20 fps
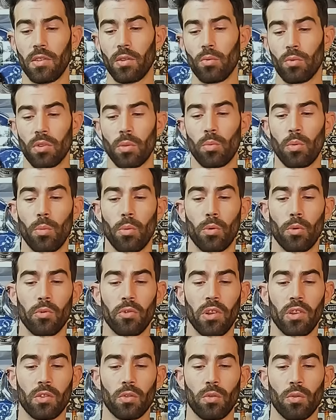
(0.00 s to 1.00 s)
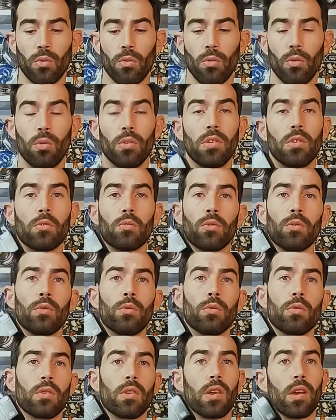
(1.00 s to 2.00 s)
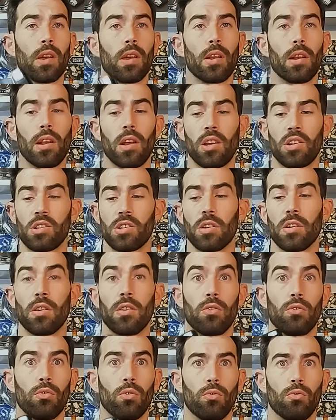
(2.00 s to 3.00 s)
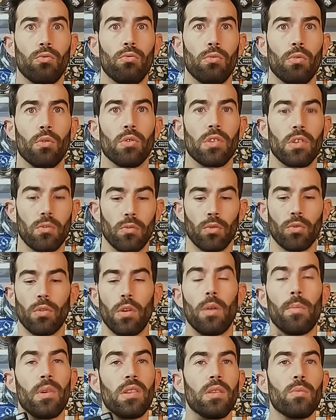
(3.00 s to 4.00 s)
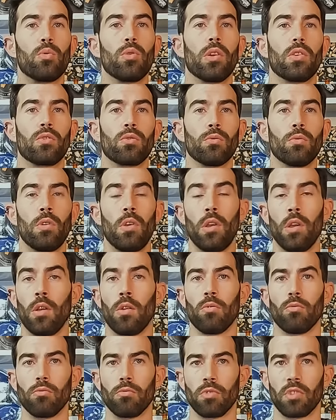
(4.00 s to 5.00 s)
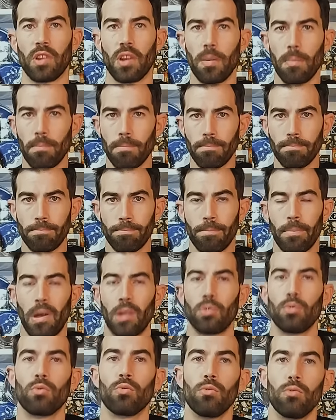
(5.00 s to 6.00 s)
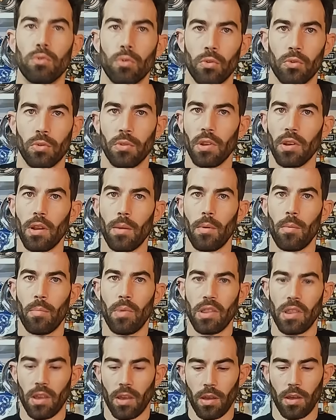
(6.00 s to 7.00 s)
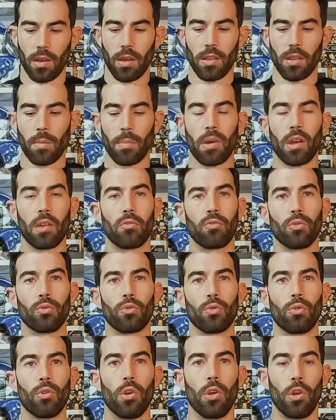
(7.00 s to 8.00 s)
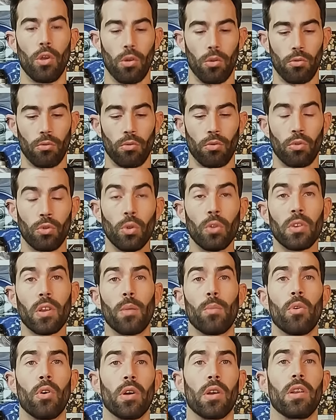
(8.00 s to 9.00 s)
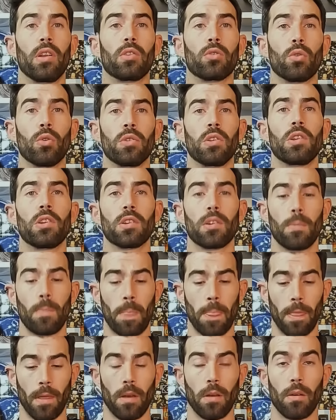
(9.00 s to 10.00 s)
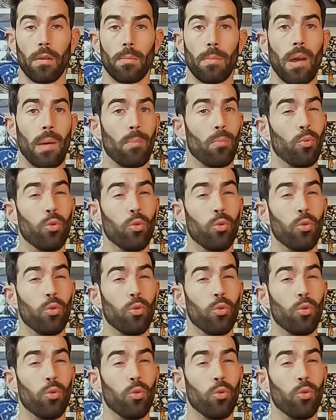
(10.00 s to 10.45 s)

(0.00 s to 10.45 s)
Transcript: c'est tout simplement le fait que au niveau des réglages et surtout au niveau de la manipulation, vous n'allez pas du tout fonctionner de la même manière. Un appareil photo totalement électronique bah,